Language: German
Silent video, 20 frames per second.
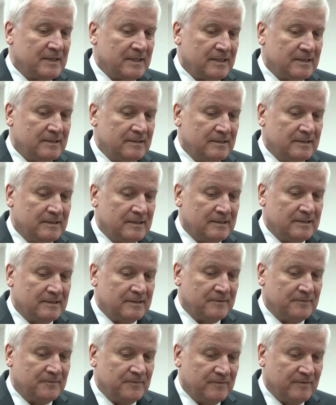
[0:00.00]
Denn
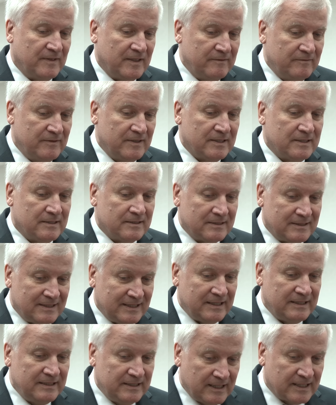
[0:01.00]
äh, wenn wir
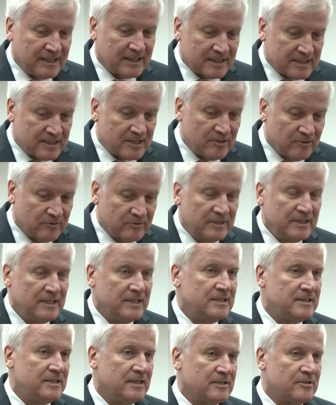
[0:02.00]
die Integration
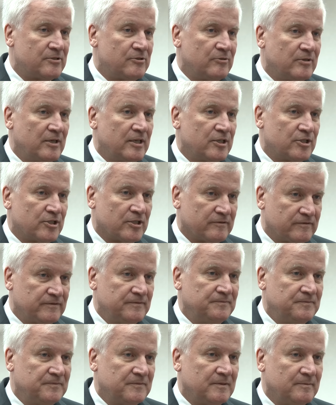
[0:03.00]
nicht sehr zügig
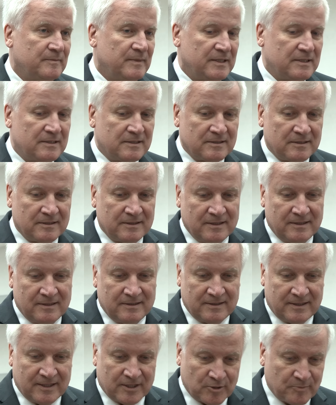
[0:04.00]
schaffen mit
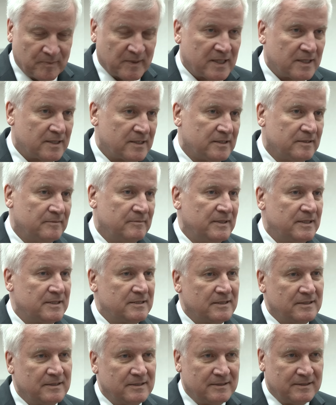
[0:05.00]
äh, der Sprache,
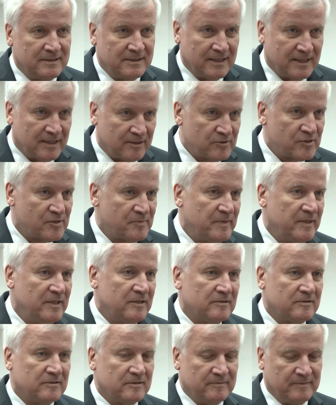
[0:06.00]
mit äh, der
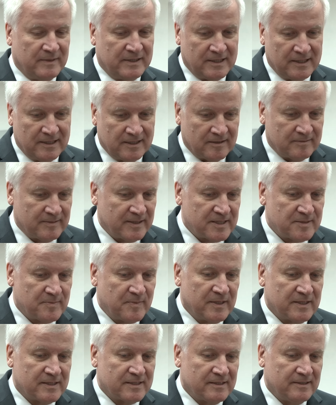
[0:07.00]
Ausbildung, mit den
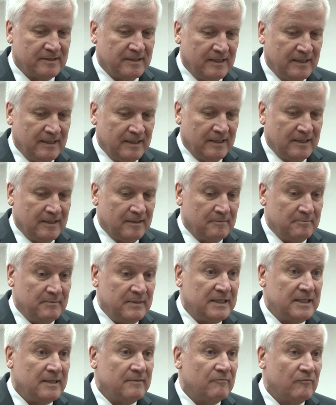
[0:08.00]
Arbeitsplätzen,
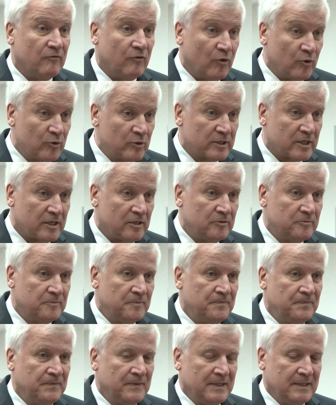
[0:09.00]
mit dem
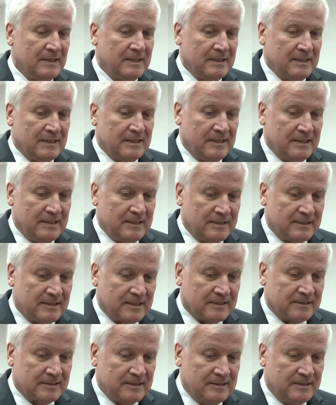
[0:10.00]
Wohnraum, äh,
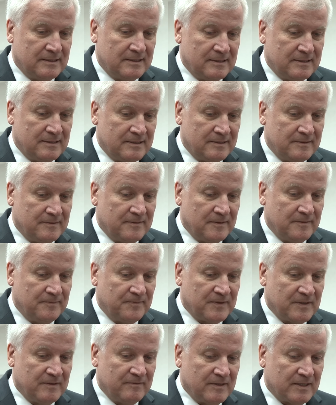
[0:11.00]
dann
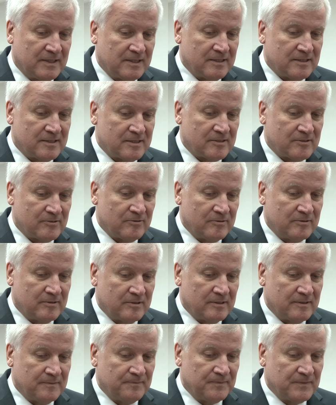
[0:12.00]
wird es
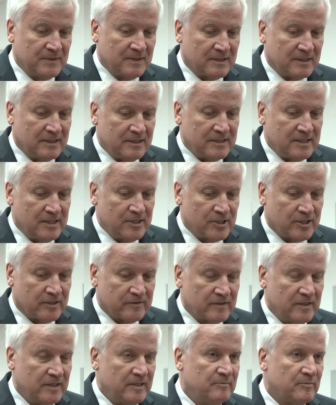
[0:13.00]
zu
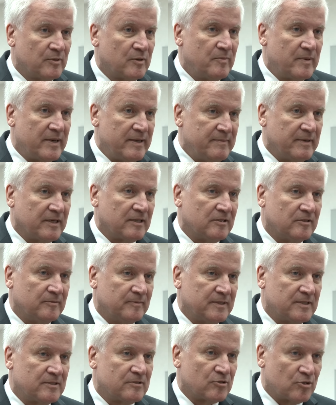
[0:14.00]
gesellschaftlichen Problemen
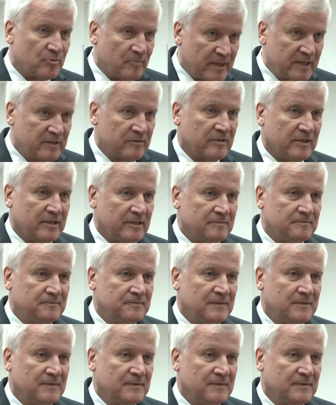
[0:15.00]
kommen, zu Spannungen.